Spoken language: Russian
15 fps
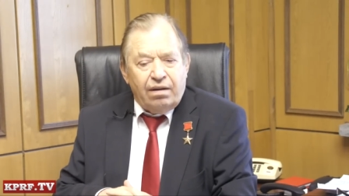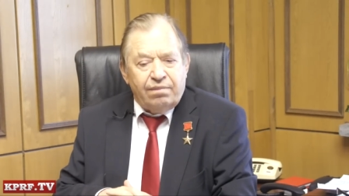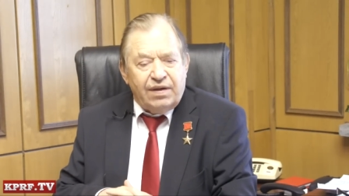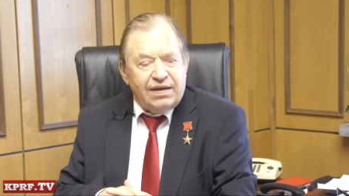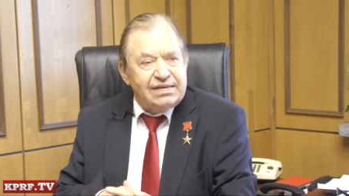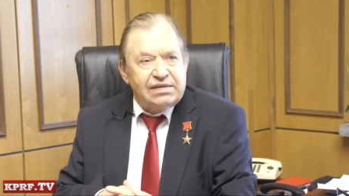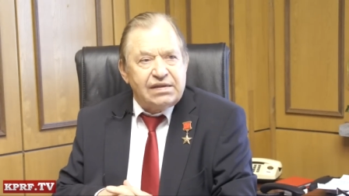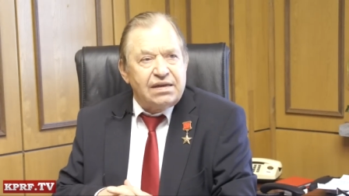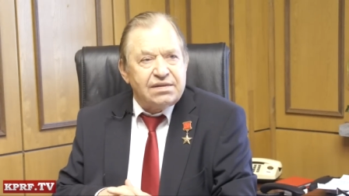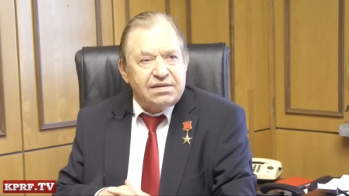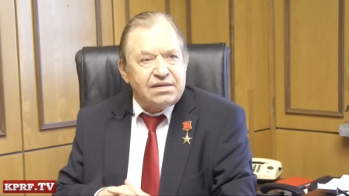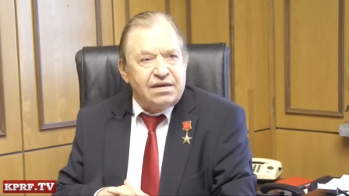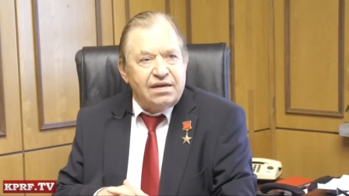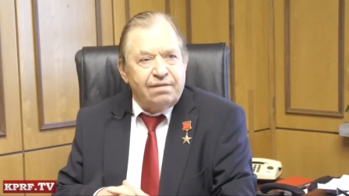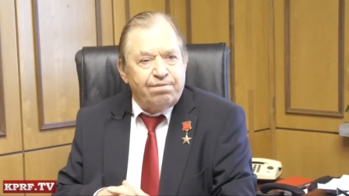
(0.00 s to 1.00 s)

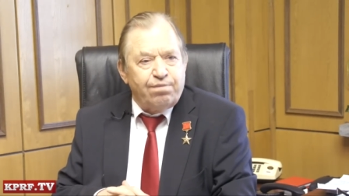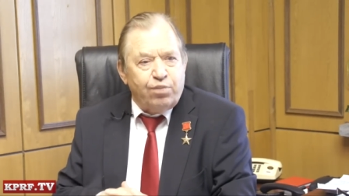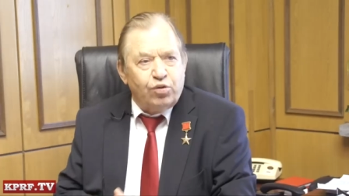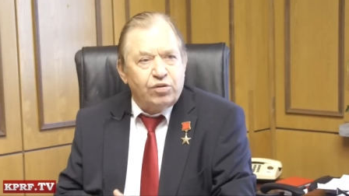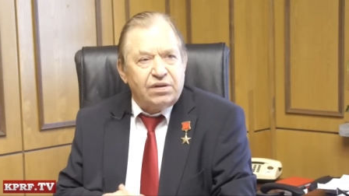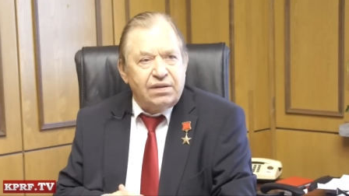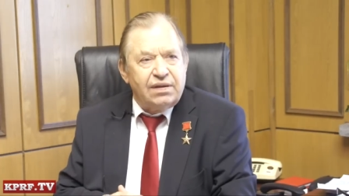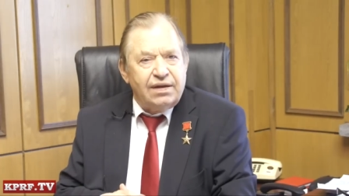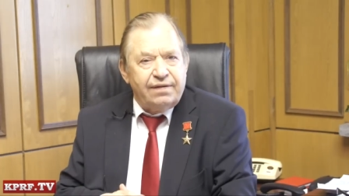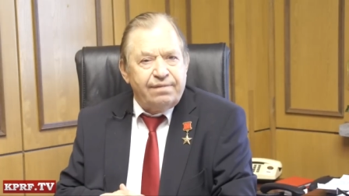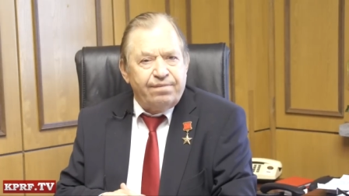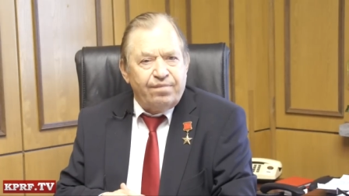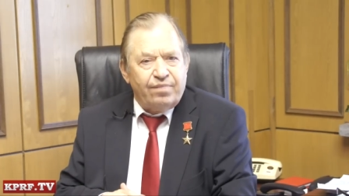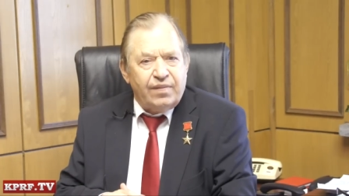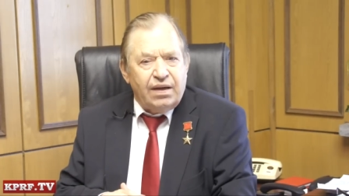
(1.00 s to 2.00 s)
медицинские
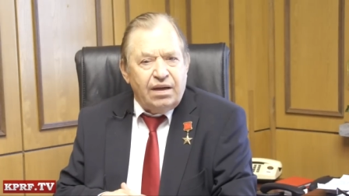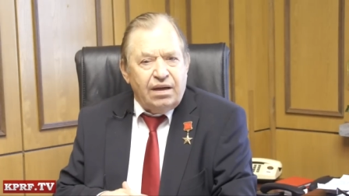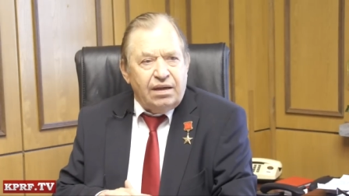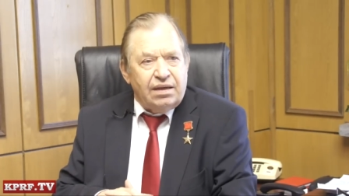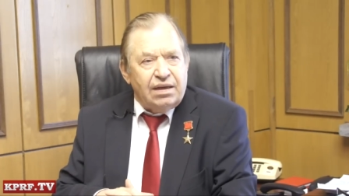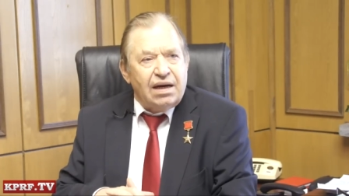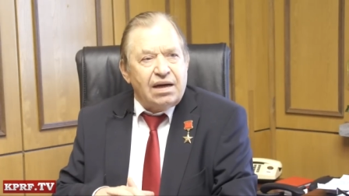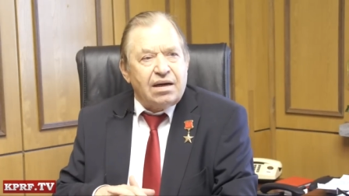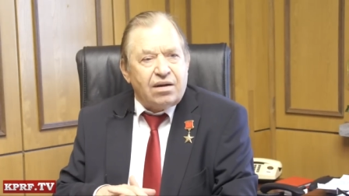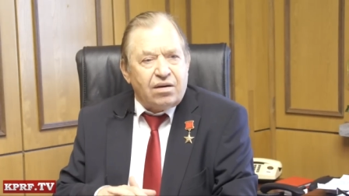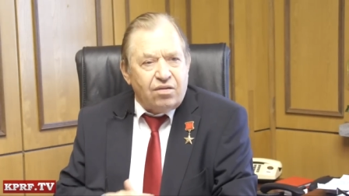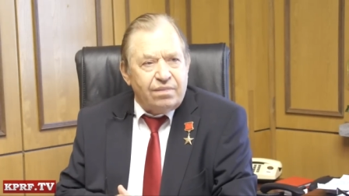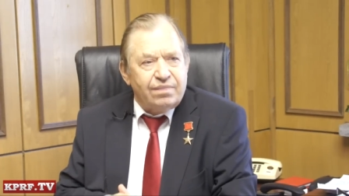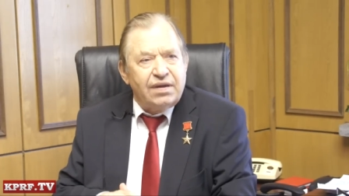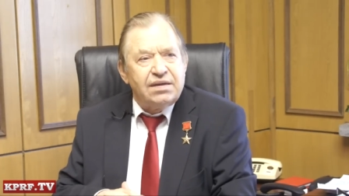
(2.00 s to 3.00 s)
пункты и
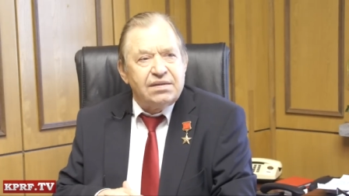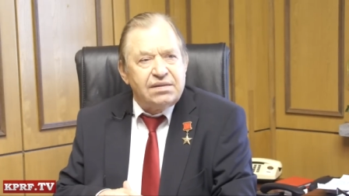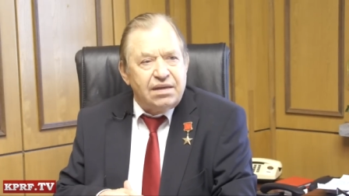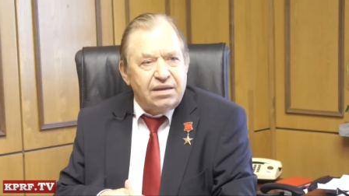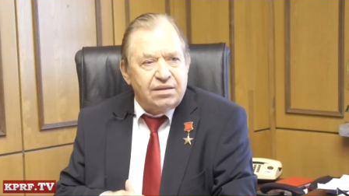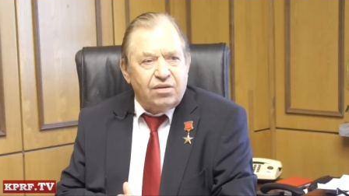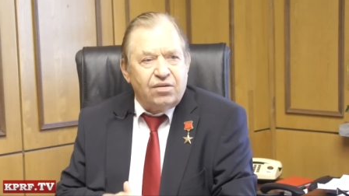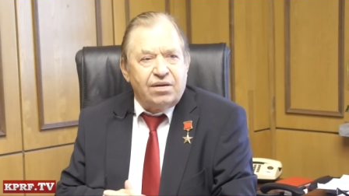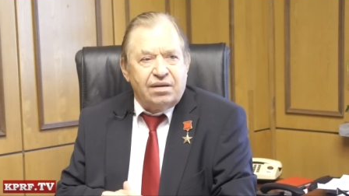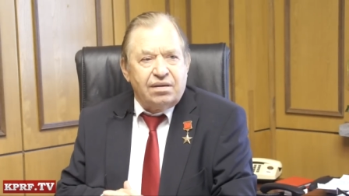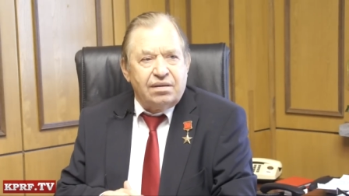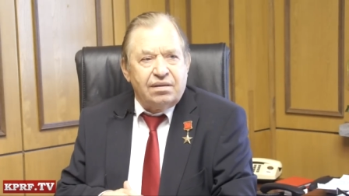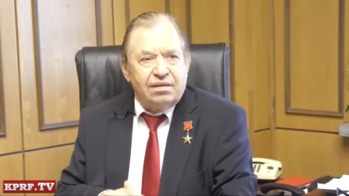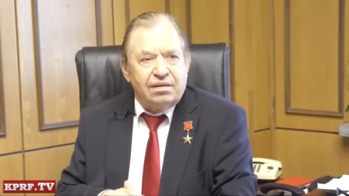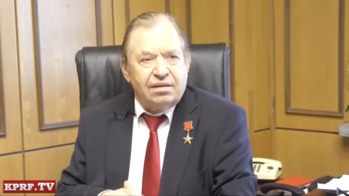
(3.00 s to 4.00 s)
огромные
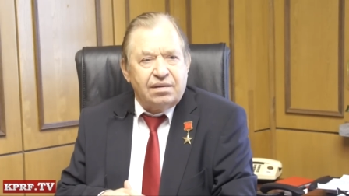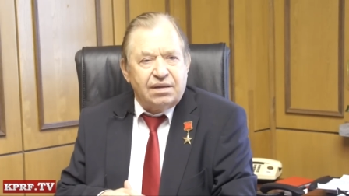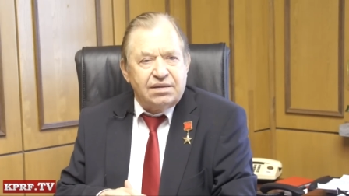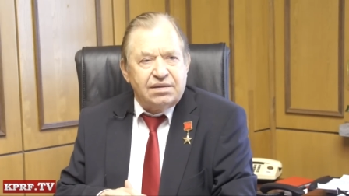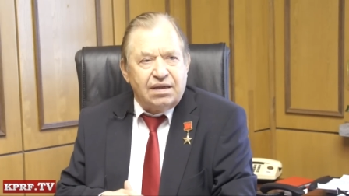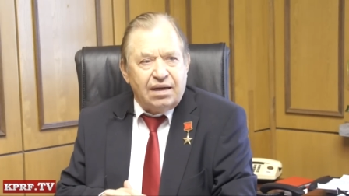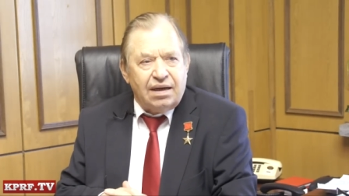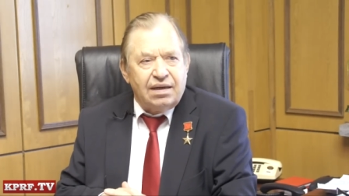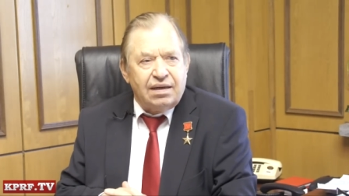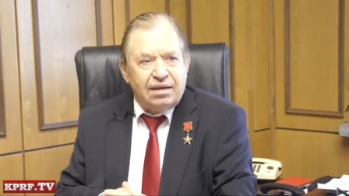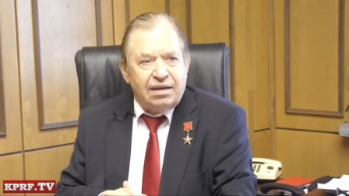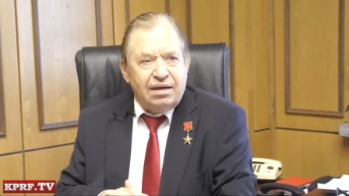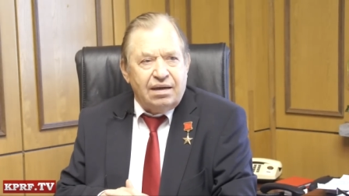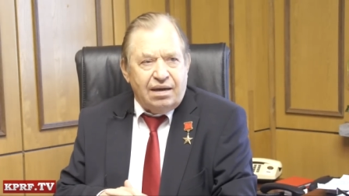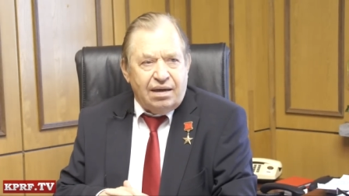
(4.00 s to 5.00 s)
территории,
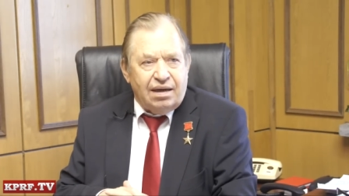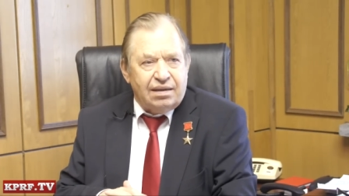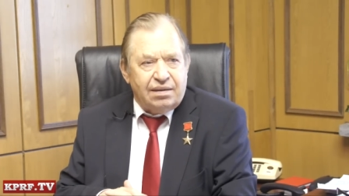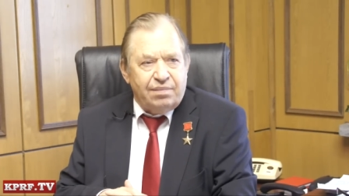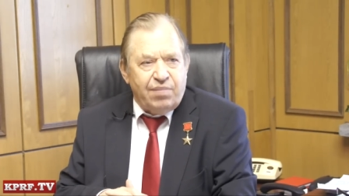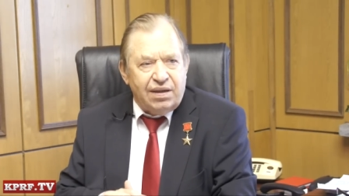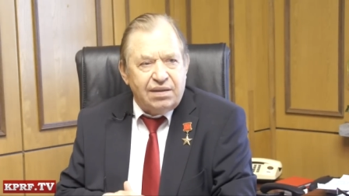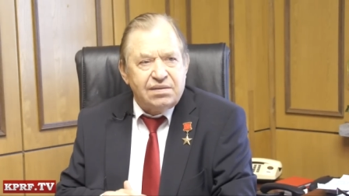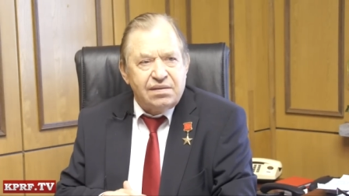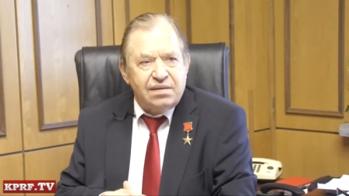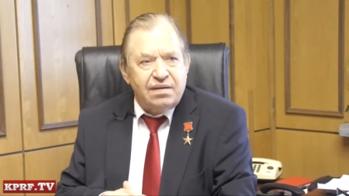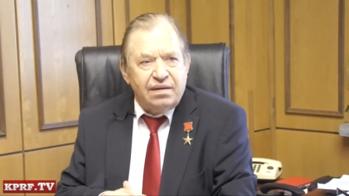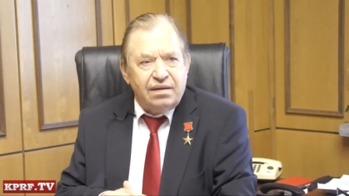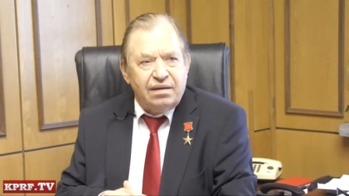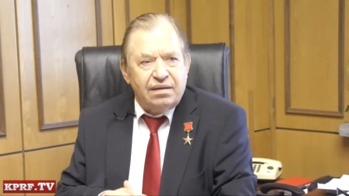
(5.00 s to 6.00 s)
начиная от
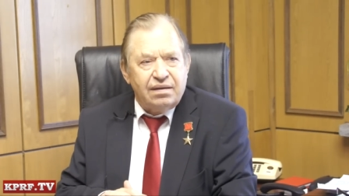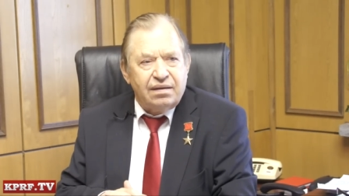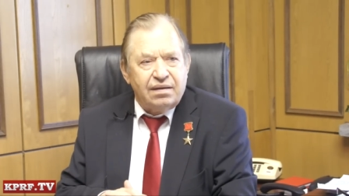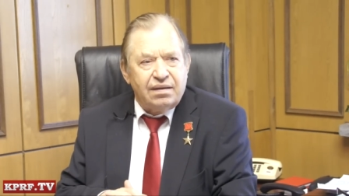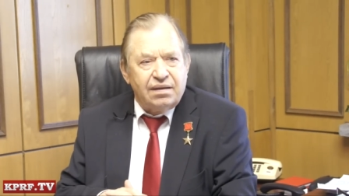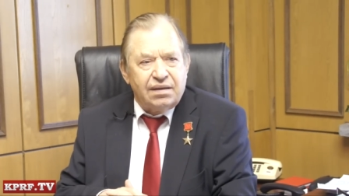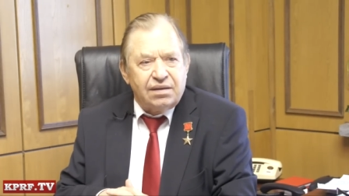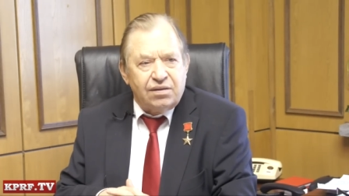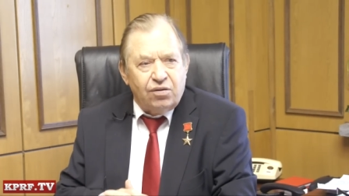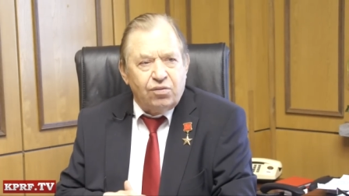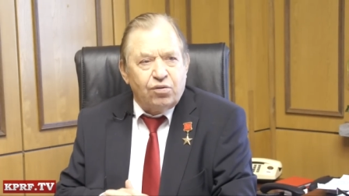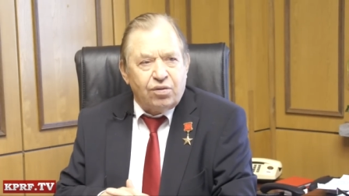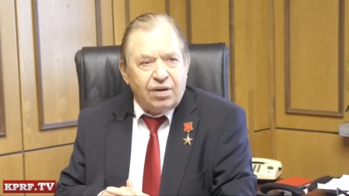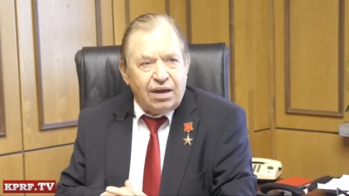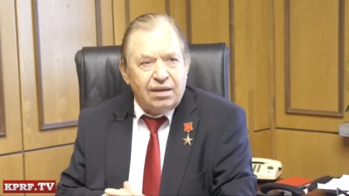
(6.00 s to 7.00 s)
Балтики до
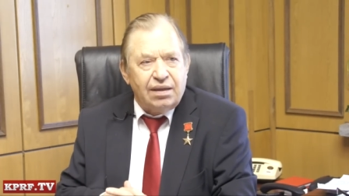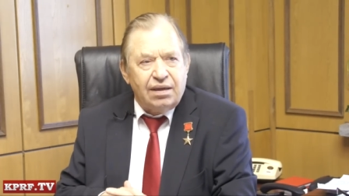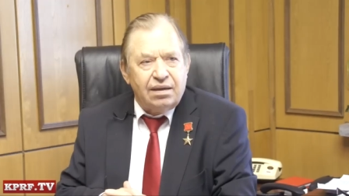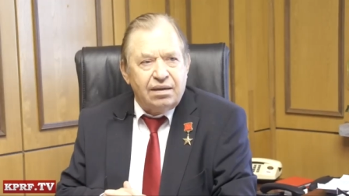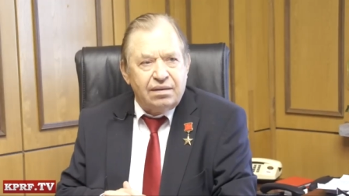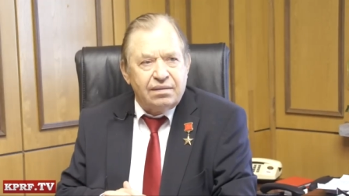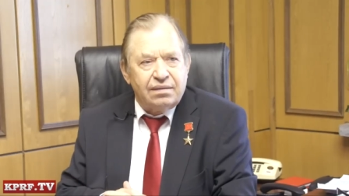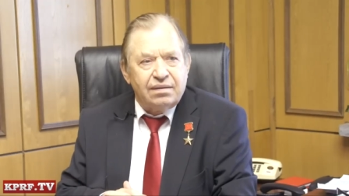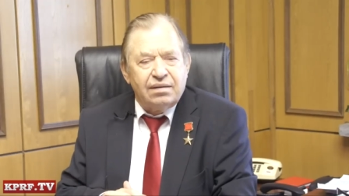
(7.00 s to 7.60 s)
Урала